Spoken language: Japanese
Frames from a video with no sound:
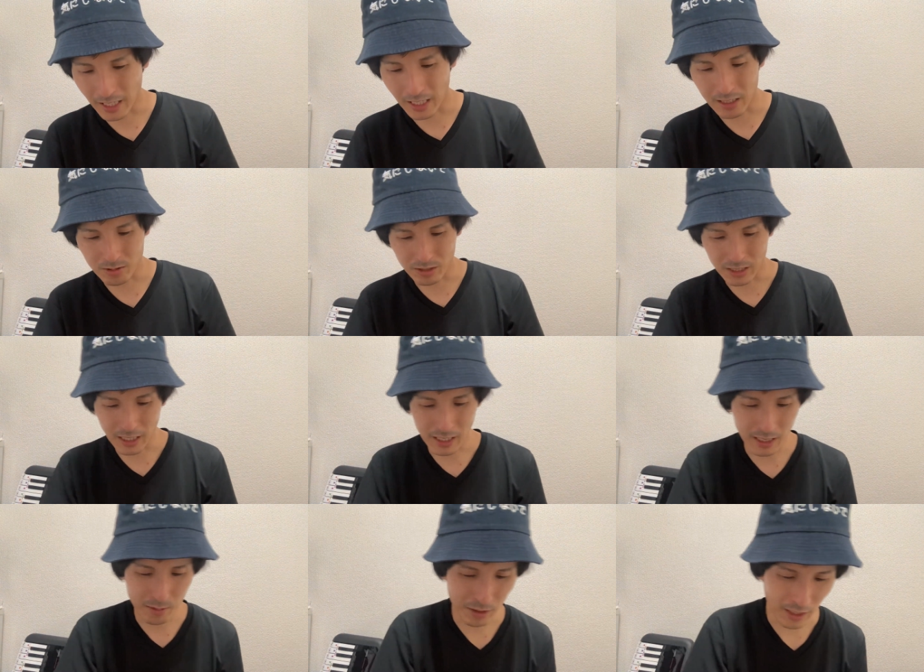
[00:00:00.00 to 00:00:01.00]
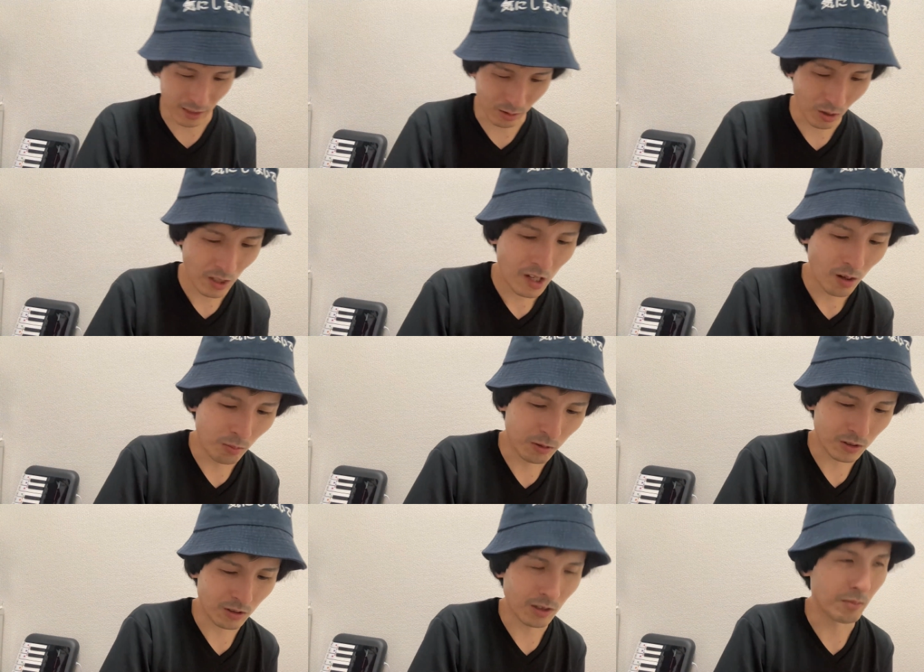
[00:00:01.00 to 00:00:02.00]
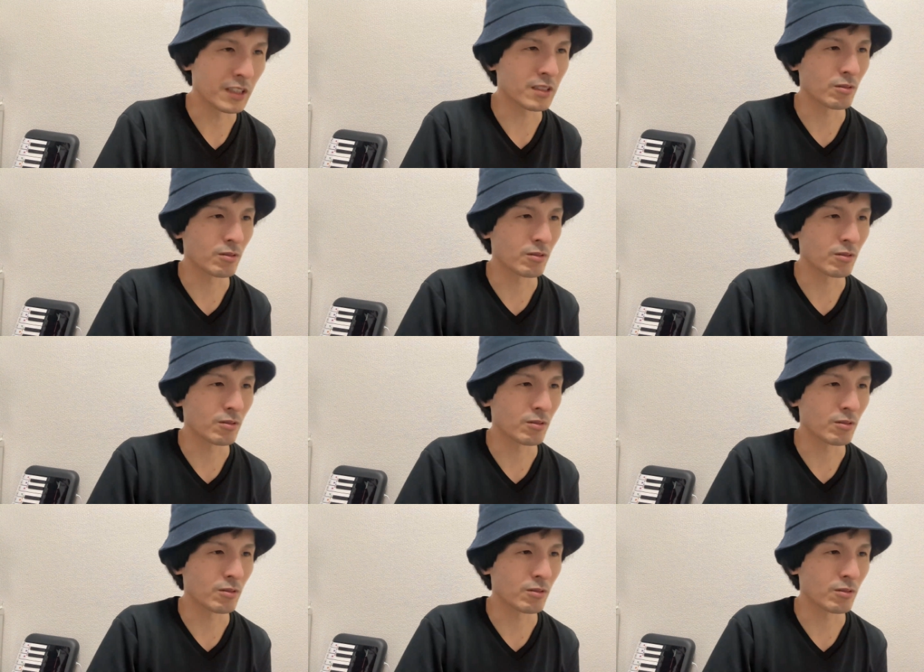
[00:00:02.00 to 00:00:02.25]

回答いただければなと思っております。